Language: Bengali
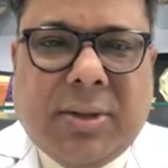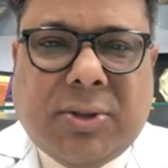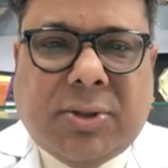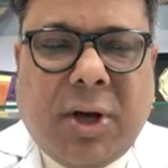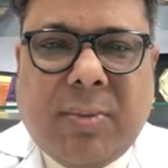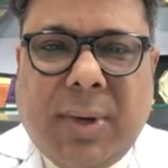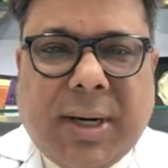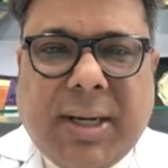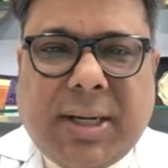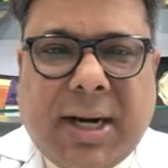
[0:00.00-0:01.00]
স্টক
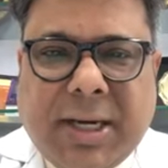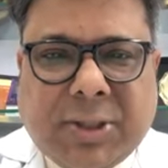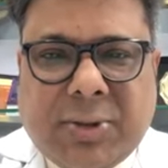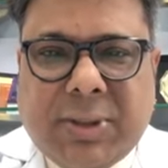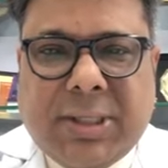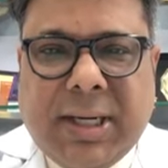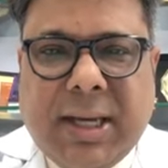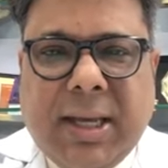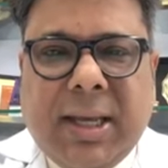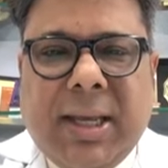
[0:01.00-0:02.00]
মার্কেট ক্র্যাশ করছে না
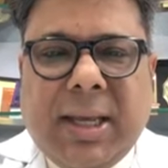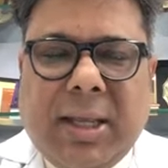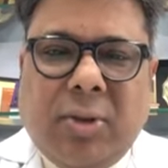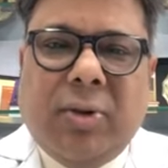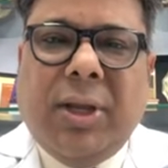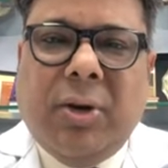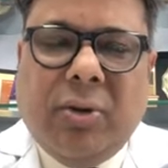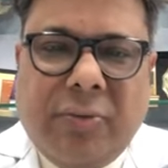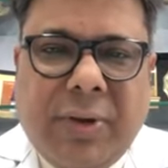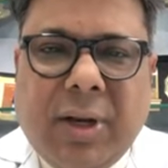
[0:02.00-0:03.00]
কিন্তু এই
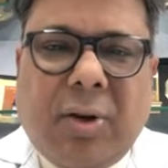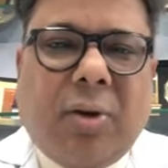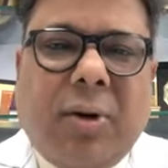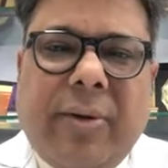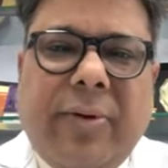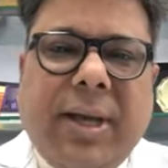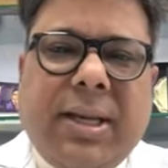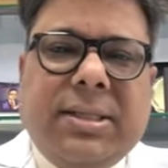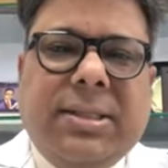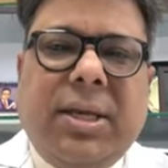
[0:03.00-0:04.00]
নোভেল করোনা
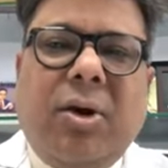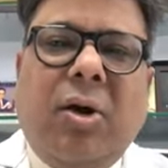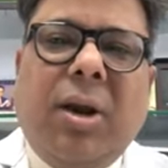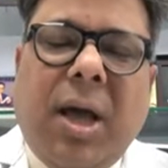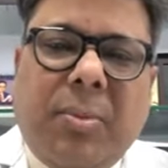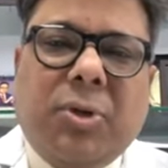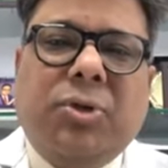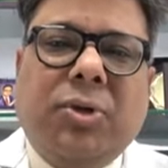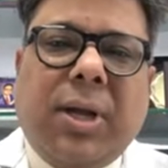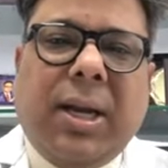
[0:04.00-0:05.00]
ভাইরাস নিয়ে
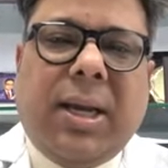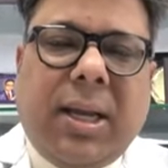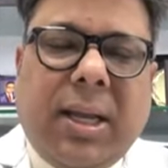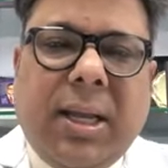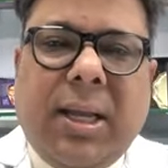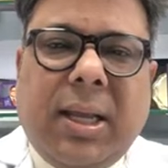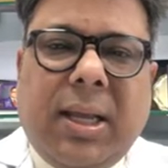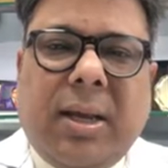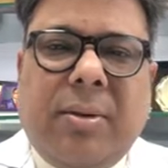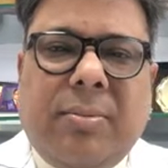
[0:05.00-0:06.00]
অনাবশ্যক একটা
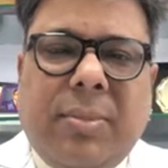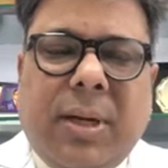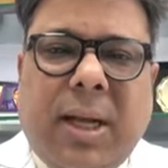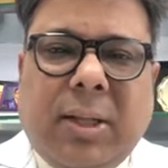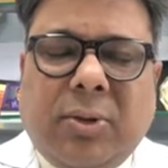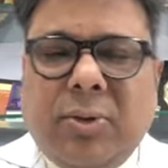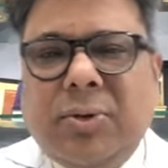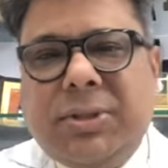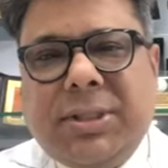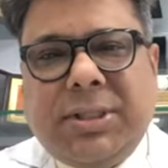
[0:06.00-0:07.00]
আতঙ্ক
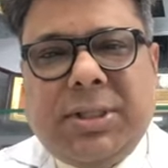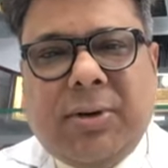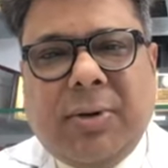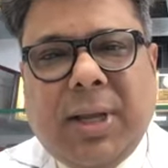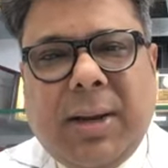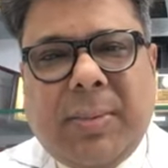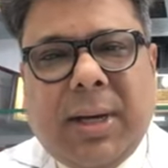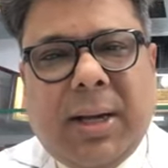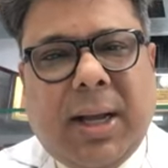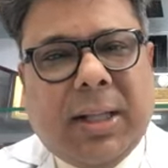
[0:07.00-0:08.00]
সৃষ্টি করে আমরা
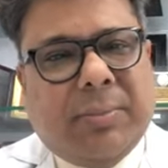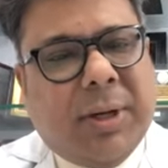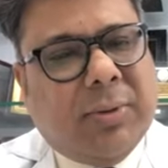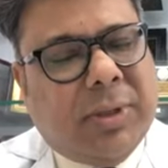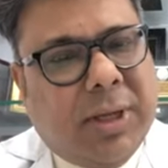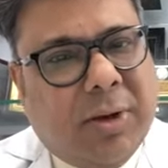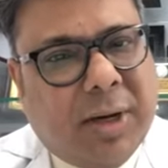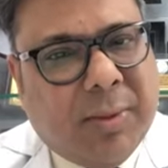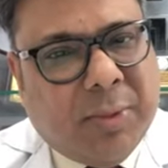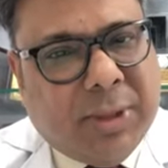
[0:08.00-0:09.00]
হাত পা গুটিয়ে
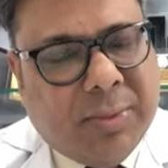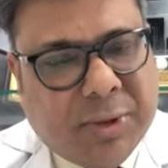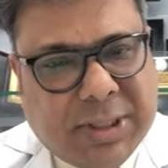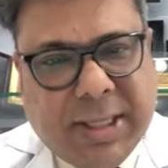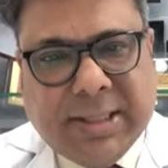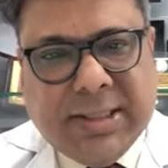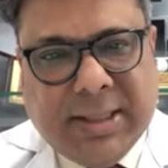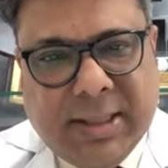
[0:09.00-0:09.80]
ঘরের মধ্যে বসে আছি